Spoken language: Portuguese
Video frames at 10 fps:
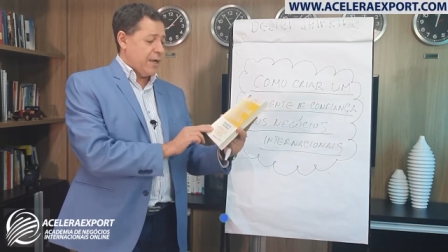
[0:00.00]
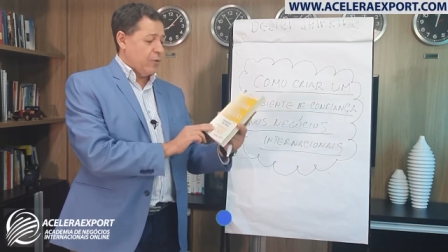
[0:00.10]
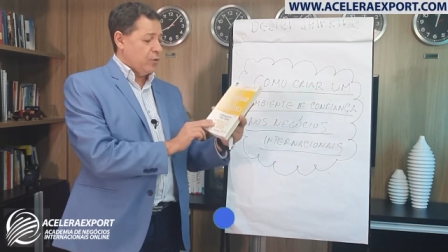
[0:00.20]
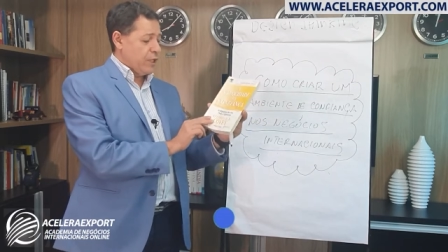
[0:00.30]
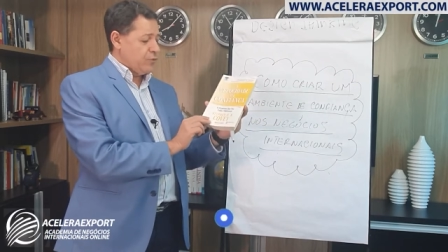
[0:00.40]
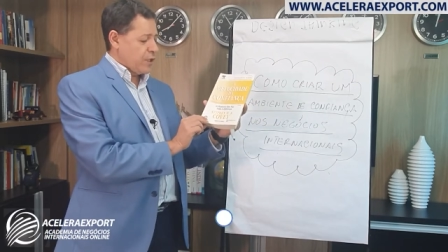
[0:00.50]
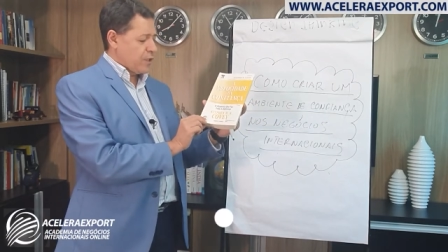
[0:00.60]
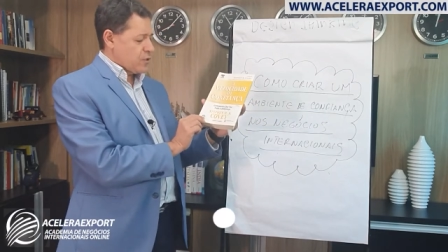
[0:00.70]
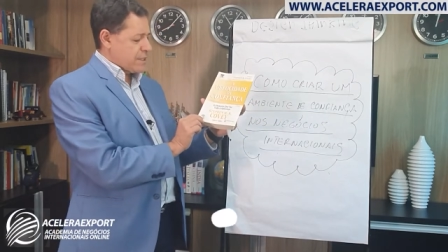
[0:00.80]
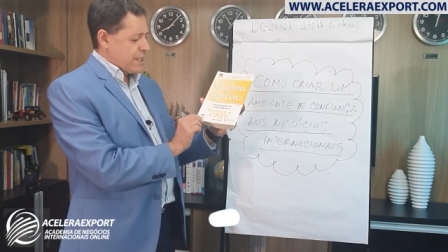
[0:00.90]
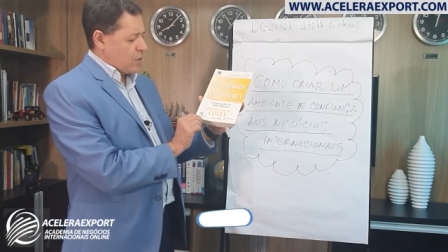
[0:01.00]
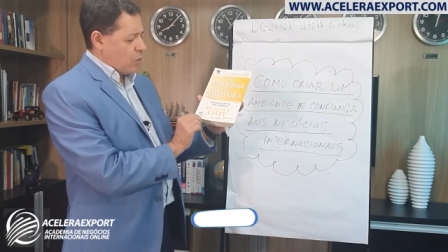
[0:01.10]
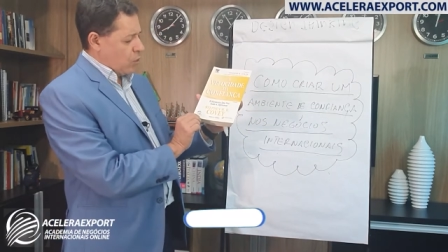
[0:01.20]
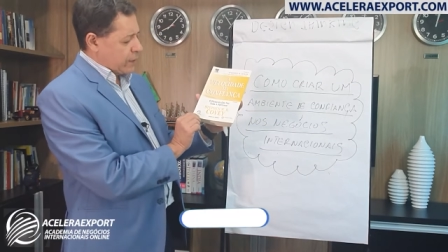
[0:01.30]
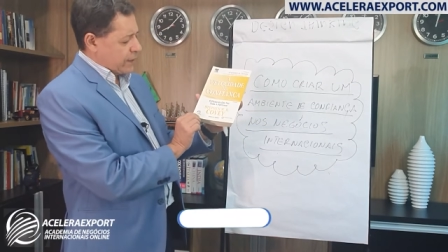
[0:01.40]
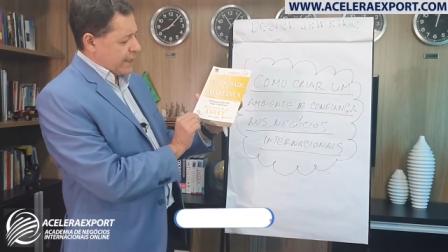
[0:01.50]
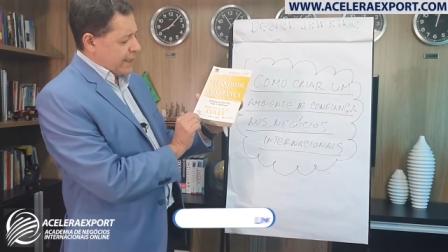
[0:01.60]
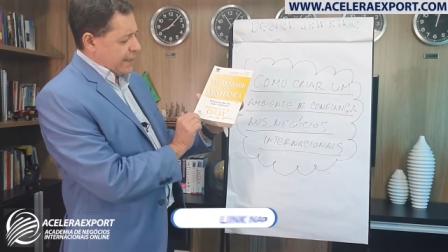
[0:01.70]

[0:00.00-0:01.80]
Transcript: É um livro que você encontra